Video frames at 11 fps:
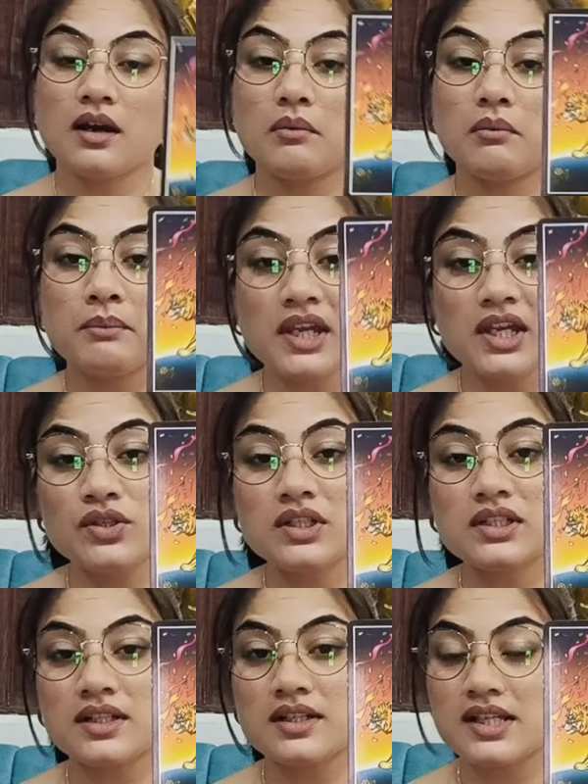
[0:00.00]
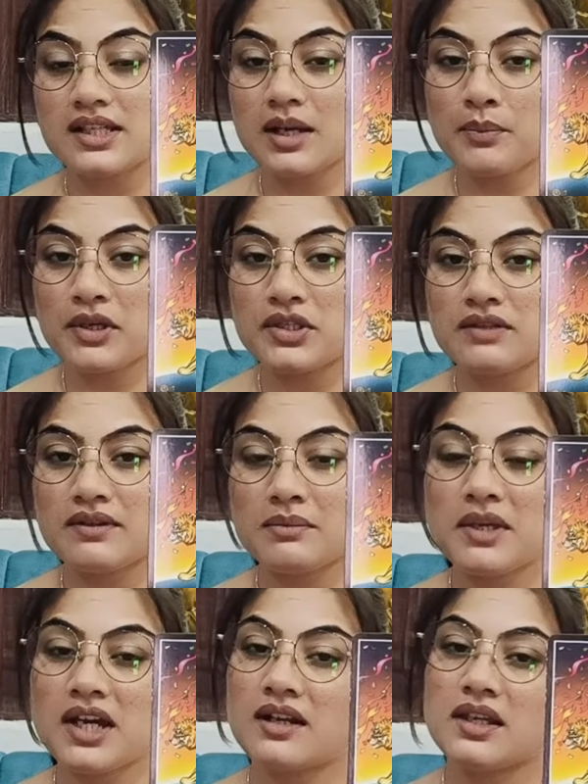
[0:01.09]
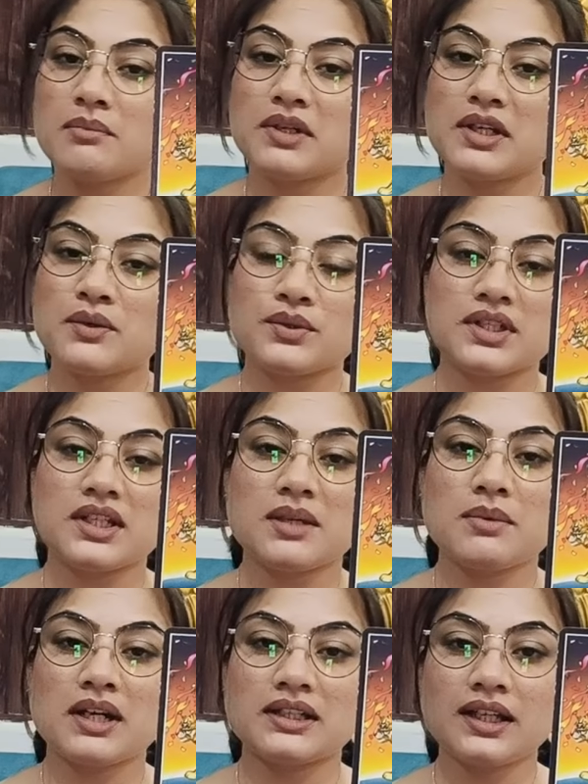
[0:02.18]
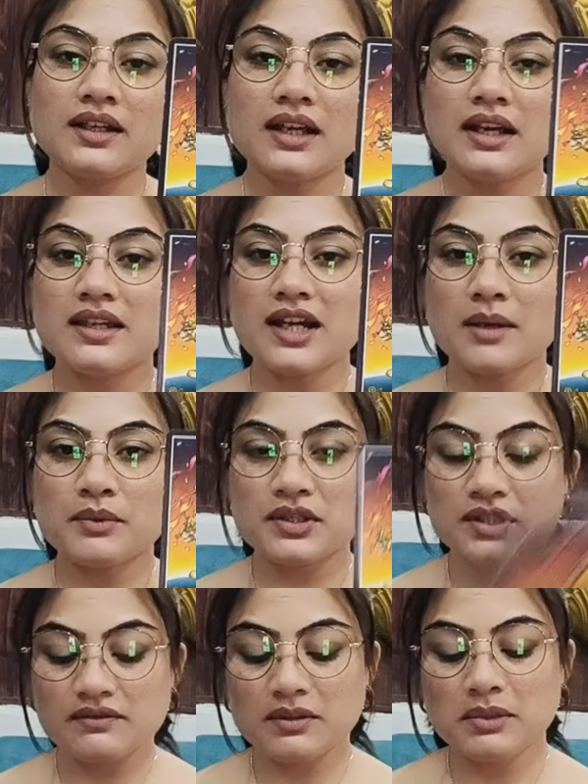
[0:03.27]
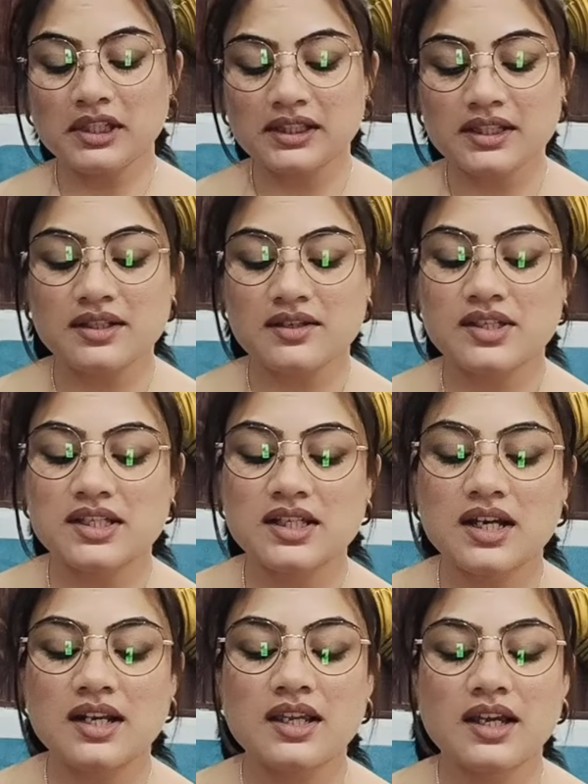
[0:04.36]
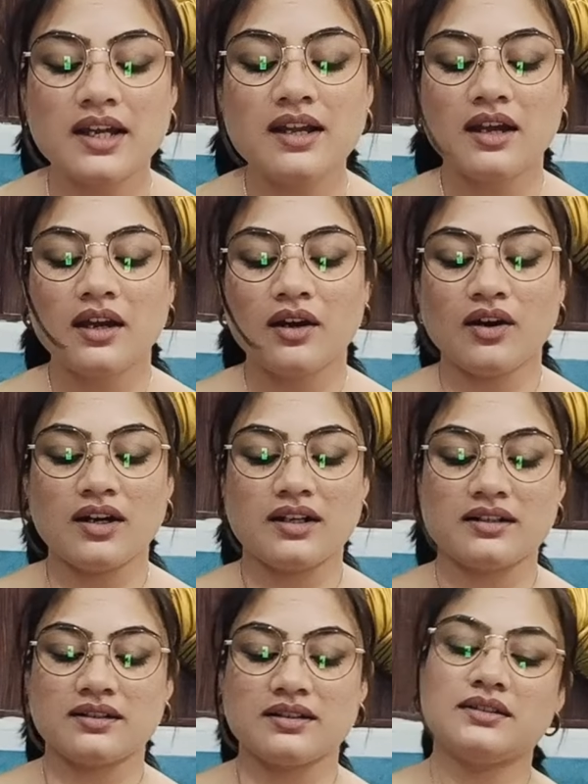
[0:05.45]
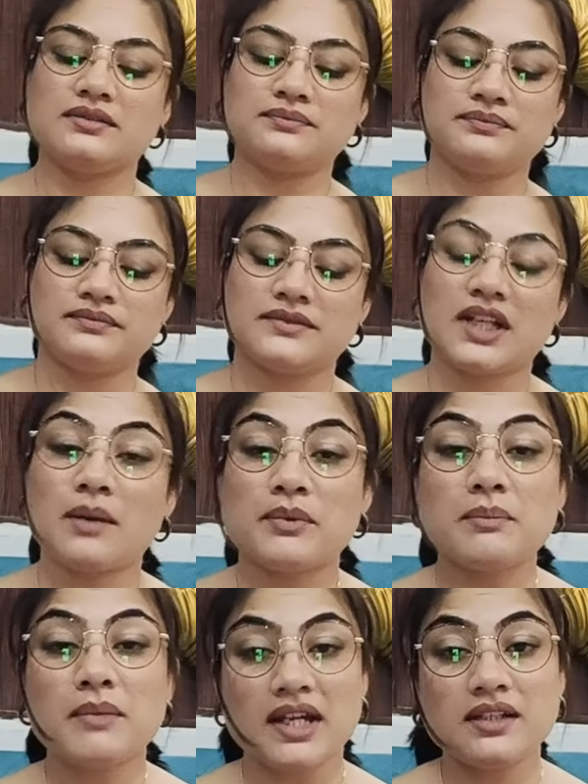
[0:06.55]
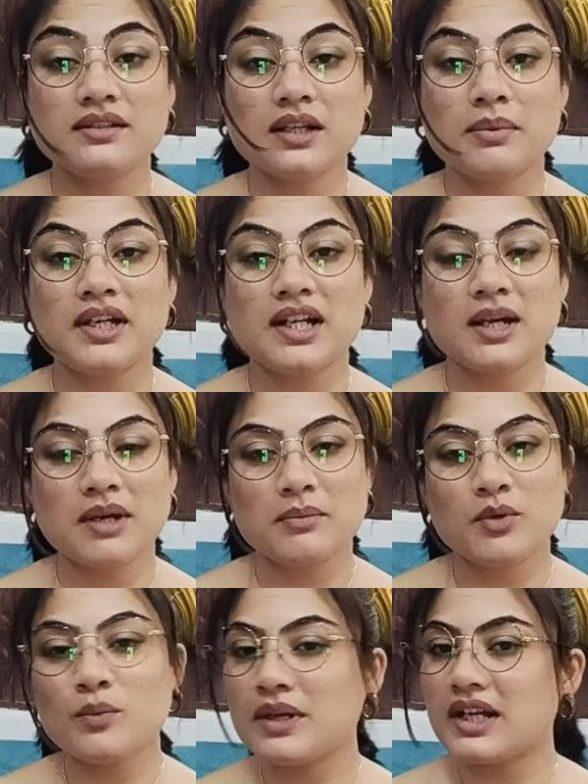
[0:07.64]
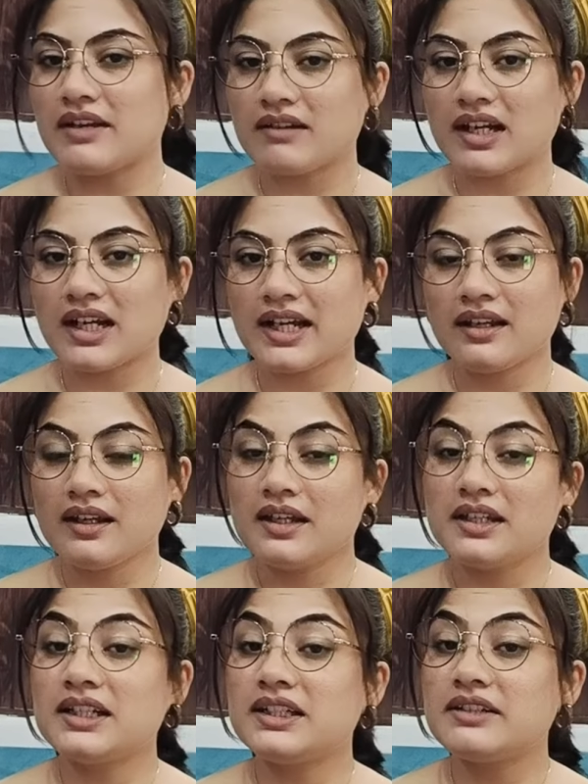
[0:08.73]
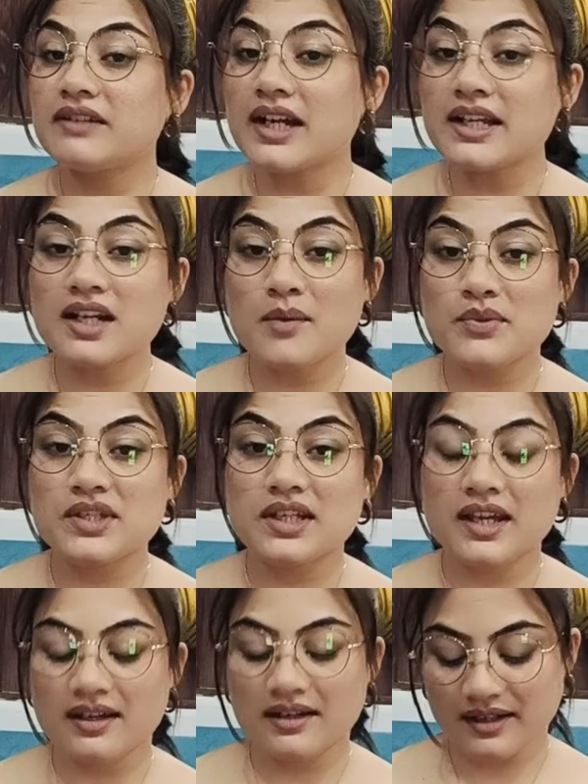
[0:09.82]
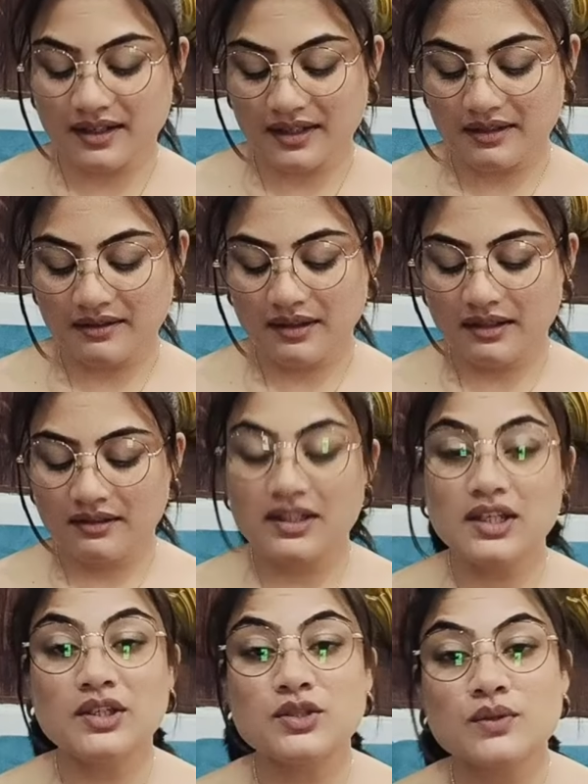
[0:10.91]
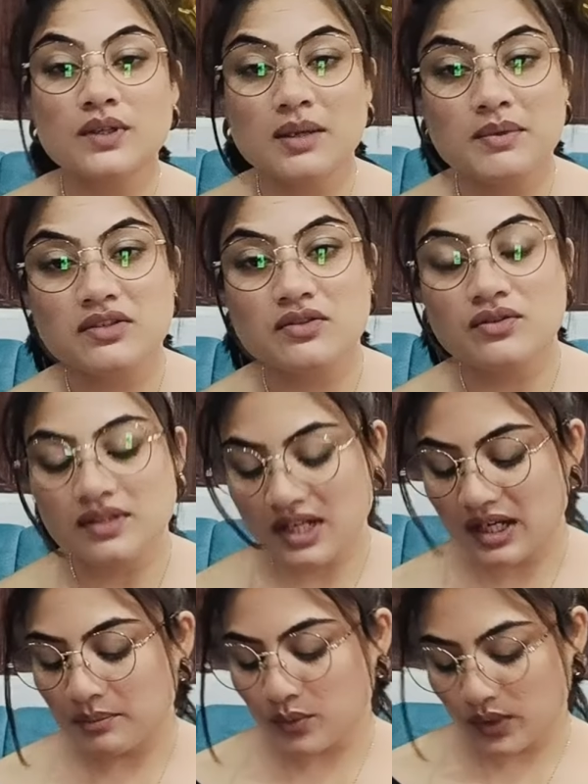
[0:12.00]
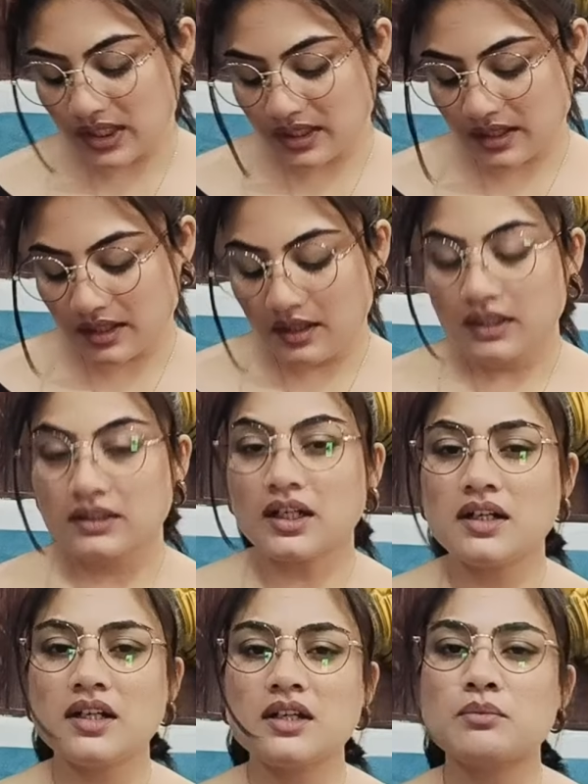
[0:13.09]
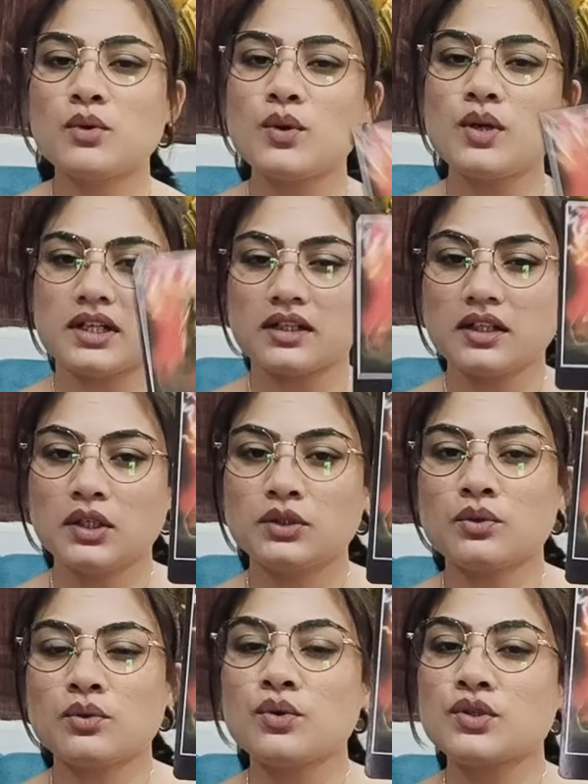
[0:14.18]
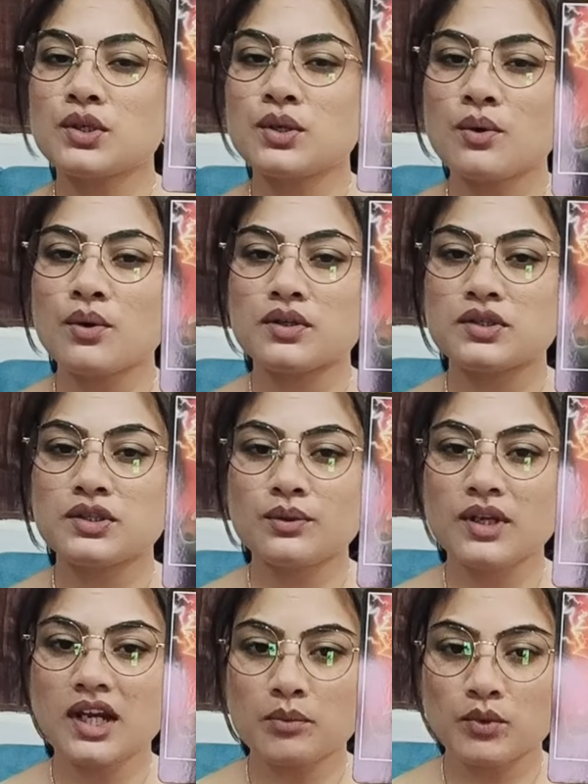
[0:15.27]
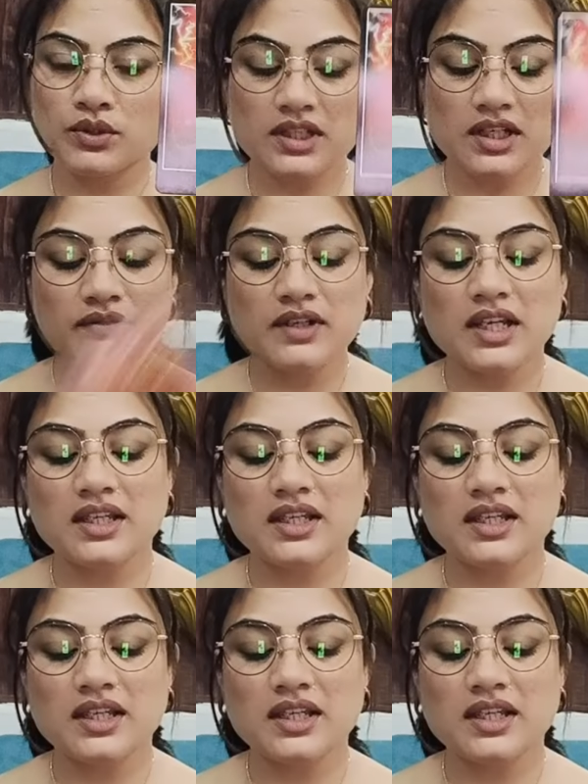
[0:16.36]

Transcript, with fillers: मेजर सक्सेस आपके जीवन में आ रही है बड़ी खुशी की बात है कि आपके जीवन में इतनी सक्सेस आ रही है और आपकी मेहनत का फल अब आपको मिलने वाला है ये डिवाइन आपसे कह रहे हैं ये ईश्वर के मैसेजेस हैं आपको लेकर थंडर बोल्ट तो कुछ लोग जिन्होंने आपको सर्व नहीं